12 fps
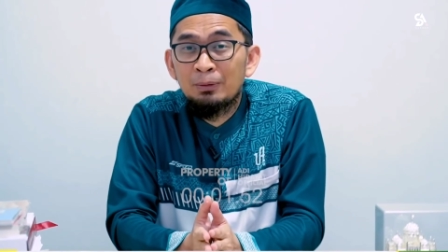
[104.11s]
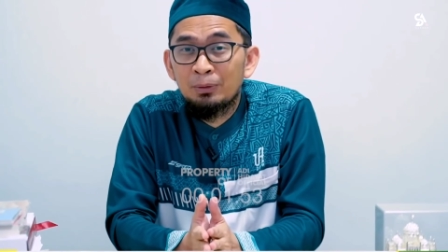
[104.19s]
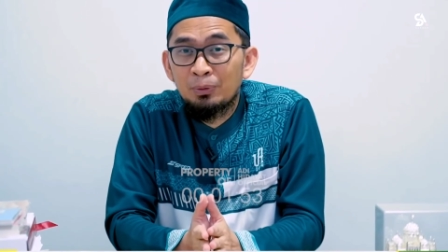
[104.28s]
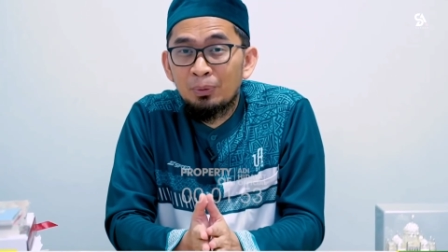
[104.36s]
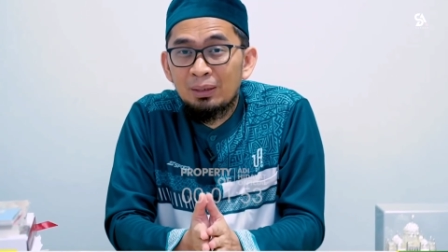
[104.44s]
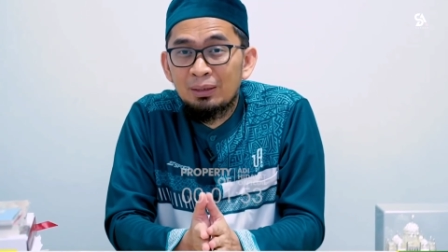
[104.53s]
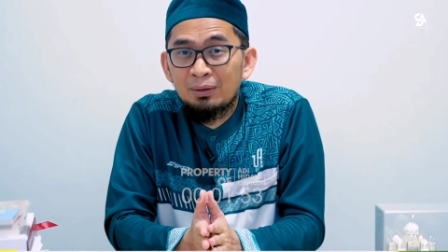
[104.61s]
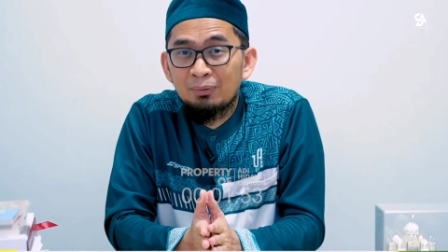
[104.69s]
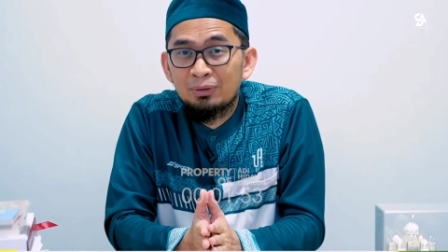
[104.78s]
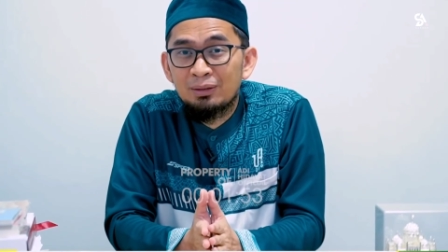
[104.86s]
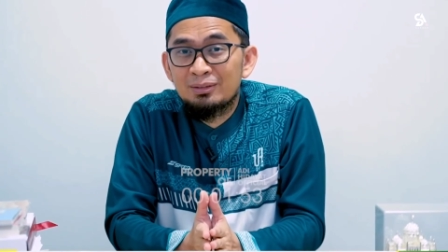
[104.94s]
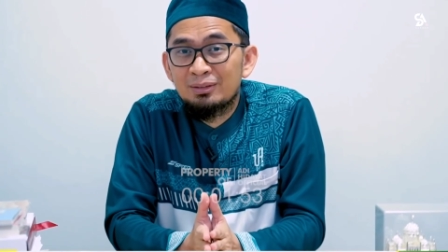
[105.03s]
untuk kita
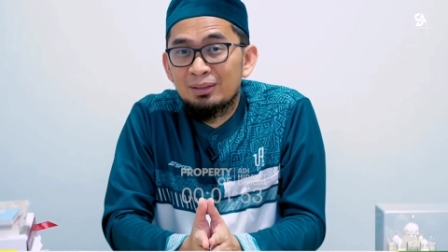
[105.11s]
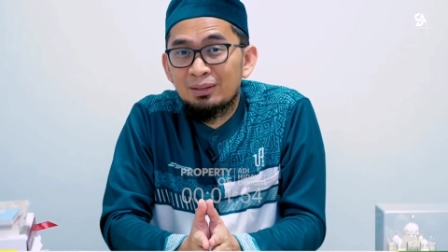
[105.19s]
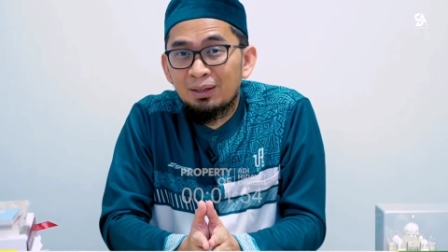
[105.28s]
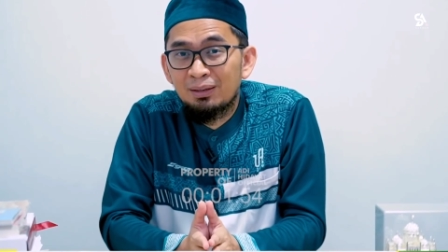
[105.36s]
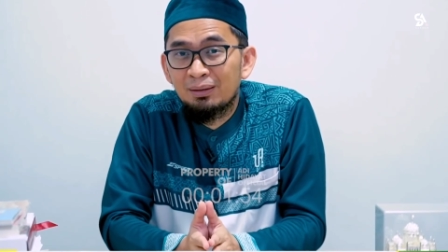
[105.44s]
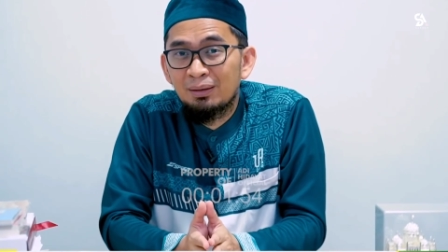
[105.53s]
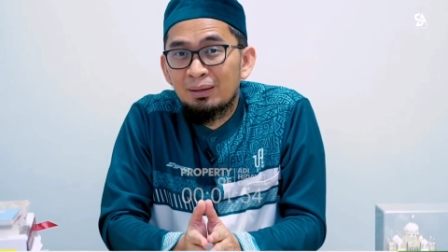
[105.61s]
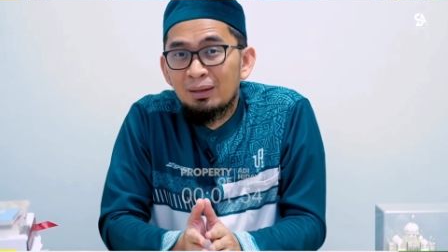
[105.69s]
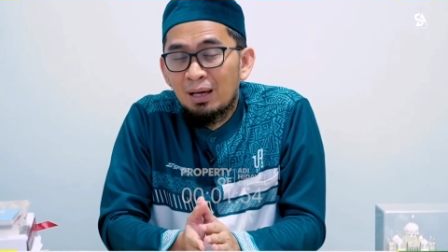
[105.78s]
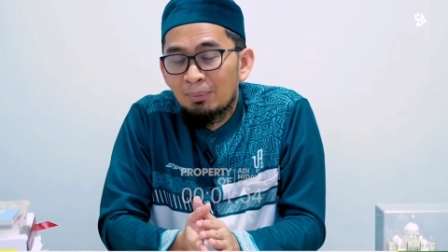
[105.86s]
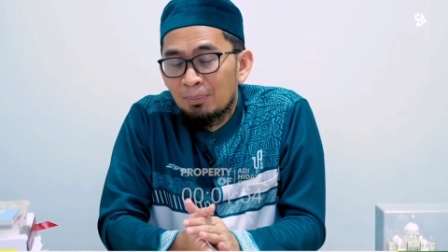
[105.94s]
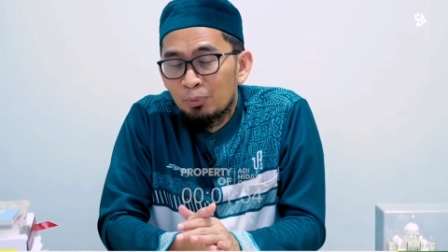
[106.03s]
menyelesaikan
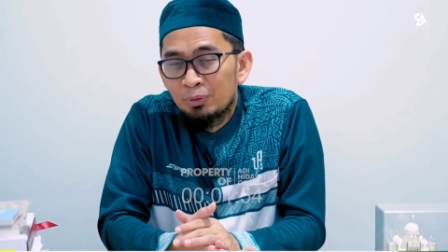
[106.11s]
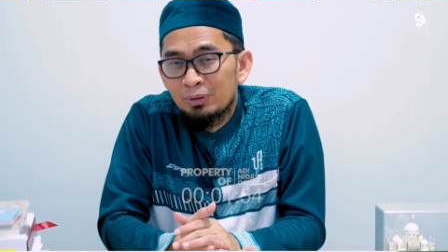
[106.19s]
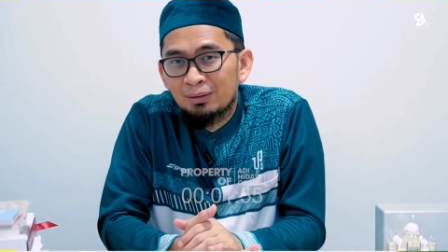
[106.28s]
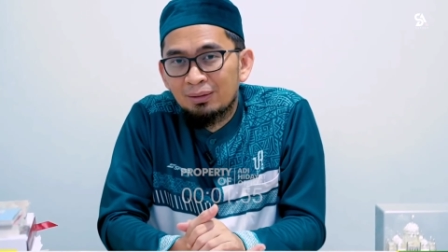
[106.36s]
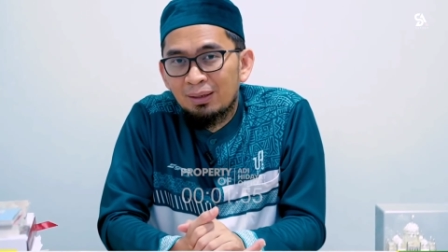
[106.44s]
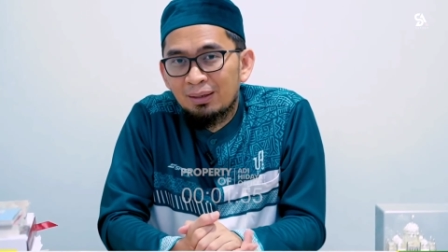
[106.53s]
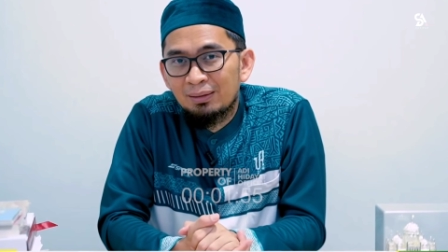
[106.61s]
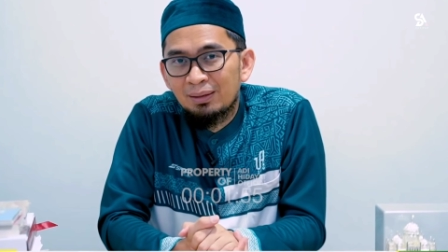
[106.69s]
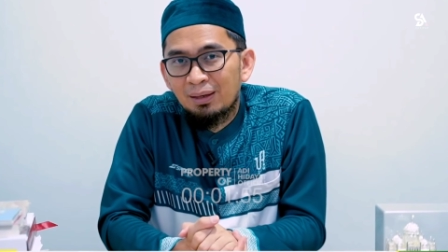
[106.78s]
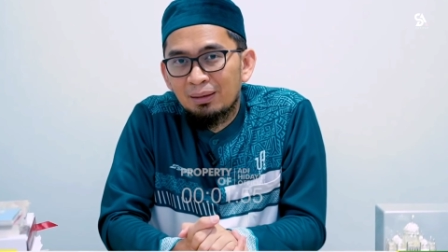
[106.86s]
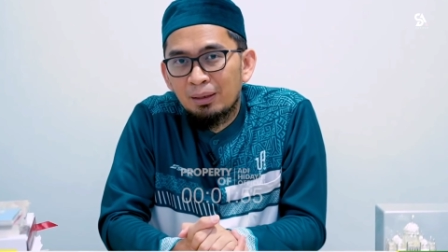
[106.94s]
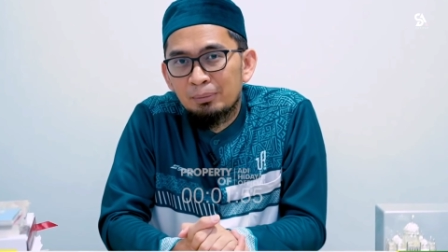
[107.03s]
apapun yang tengah
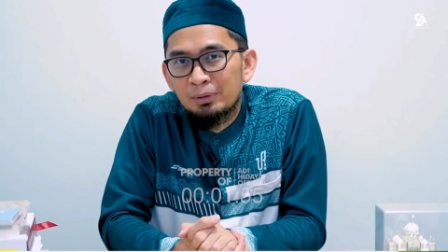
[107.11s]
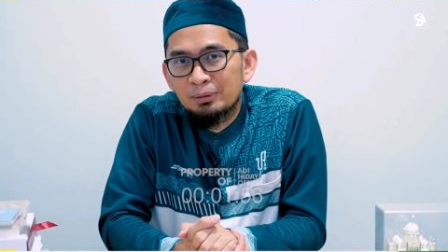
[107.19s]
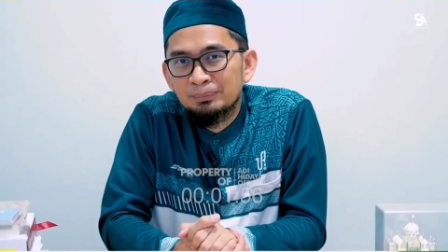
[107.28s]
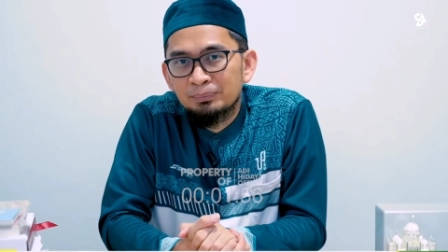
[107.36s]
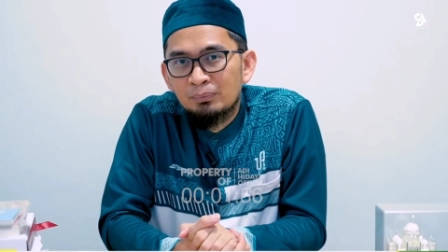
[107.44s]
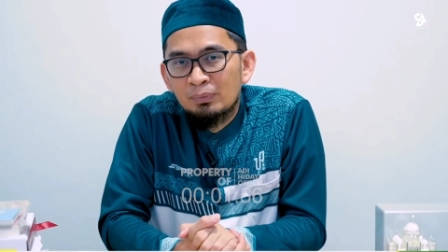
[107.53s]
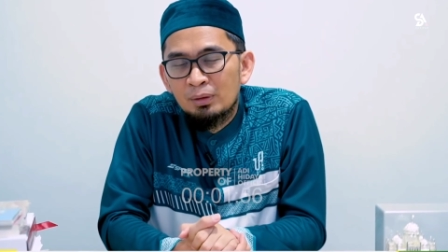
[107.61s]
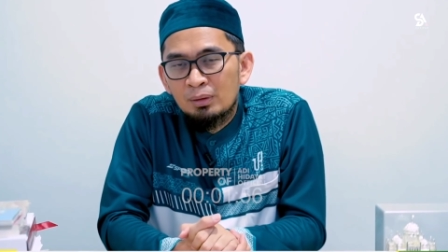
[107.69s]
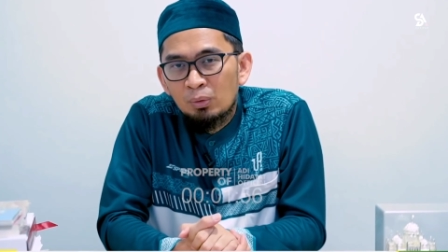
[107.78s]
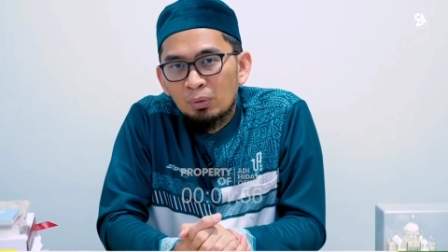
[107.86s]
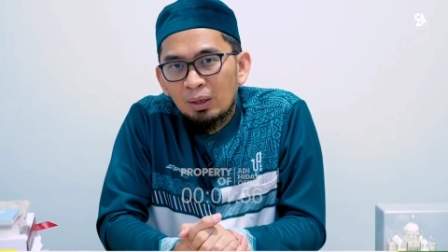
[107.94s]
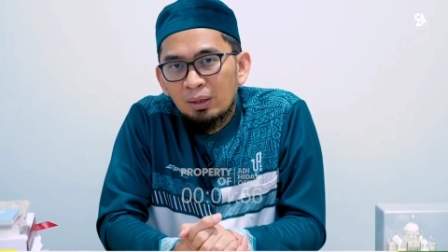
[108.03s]
kita alami.
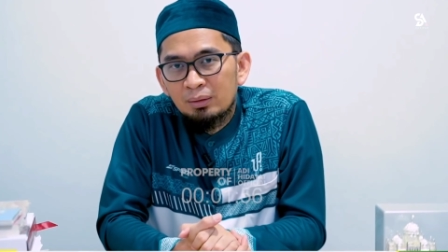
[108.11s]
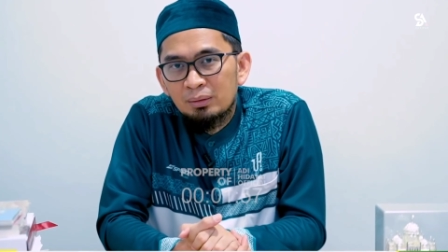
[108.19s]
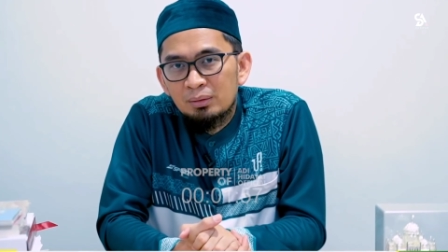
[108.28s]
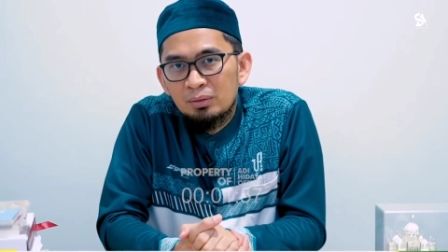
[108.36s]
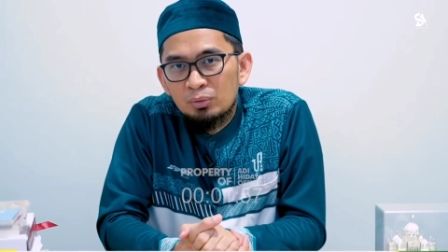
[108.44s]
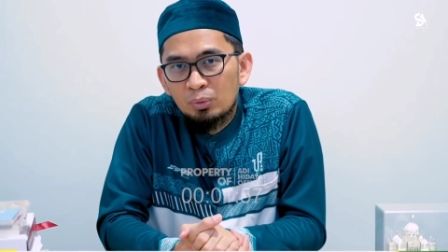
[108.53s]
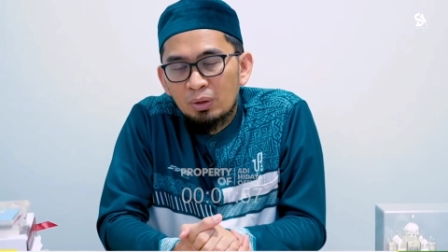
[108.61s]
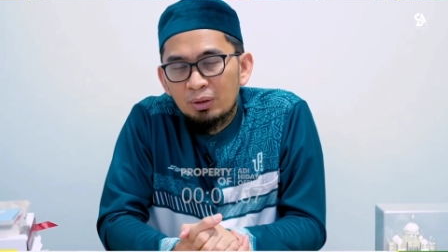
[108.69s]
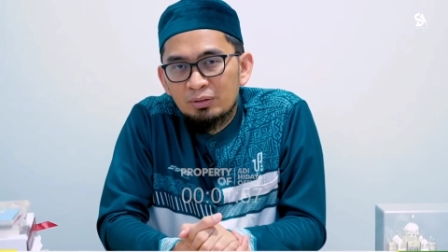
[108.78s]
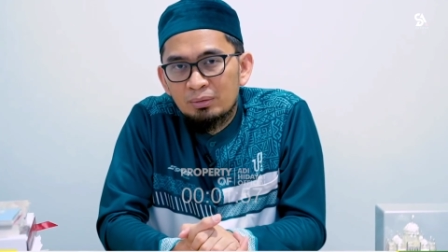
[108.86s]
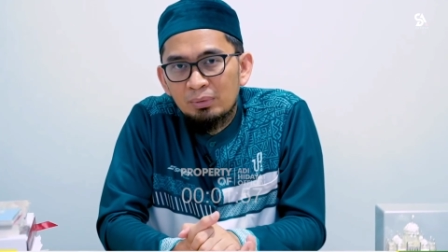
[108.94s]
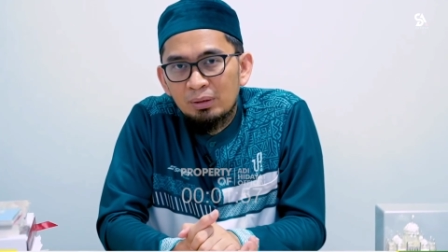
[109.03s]
Quran surah
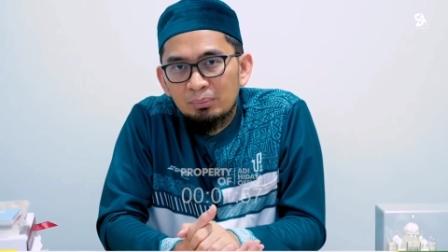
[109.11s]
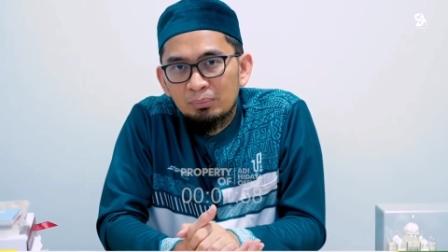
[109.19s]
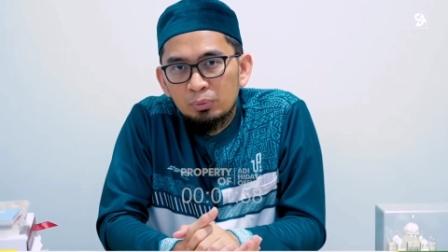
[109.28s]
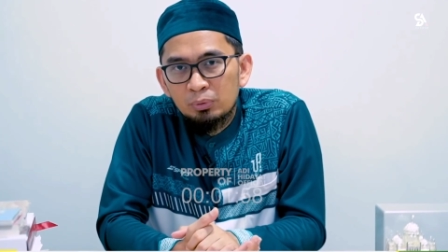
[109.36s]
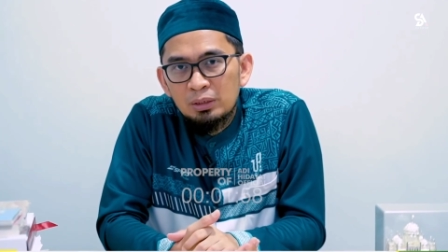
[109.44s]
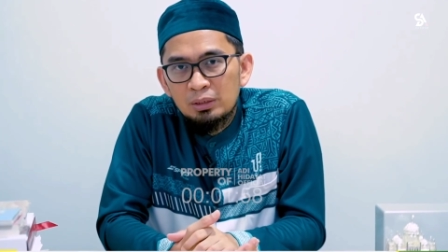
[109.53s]
ke-93